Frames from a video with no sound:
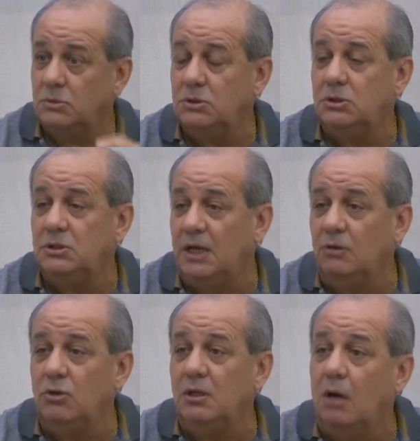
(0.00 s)

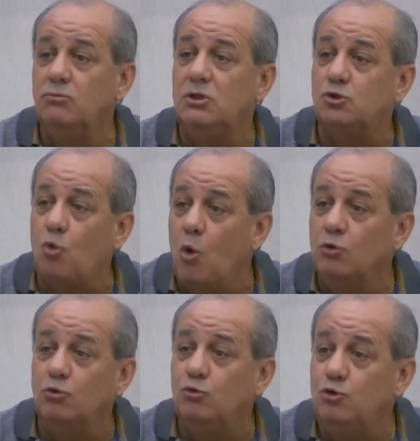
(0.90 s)
dizendo que dá um
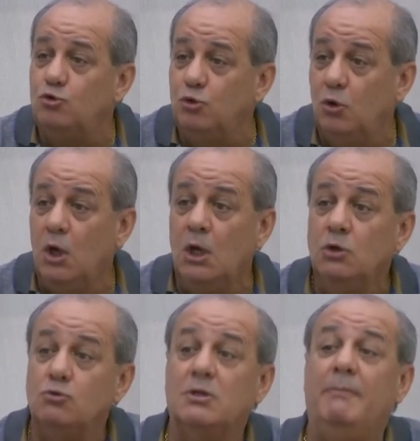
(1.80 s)
desconto no juro,
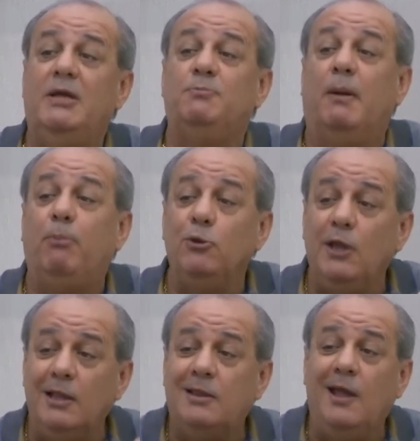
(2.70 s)
justamente para
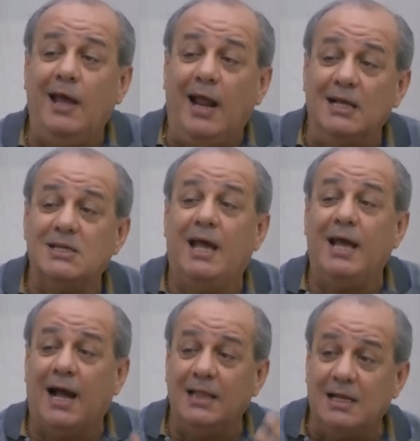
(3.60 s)
poder ter essa
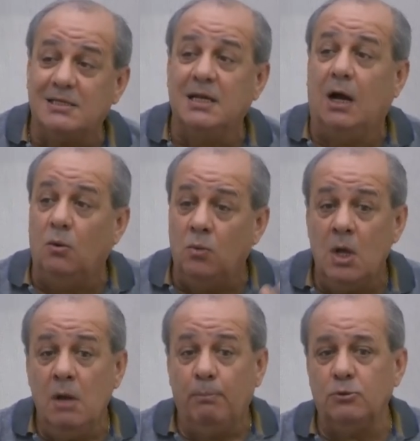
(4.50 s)
arrecadação para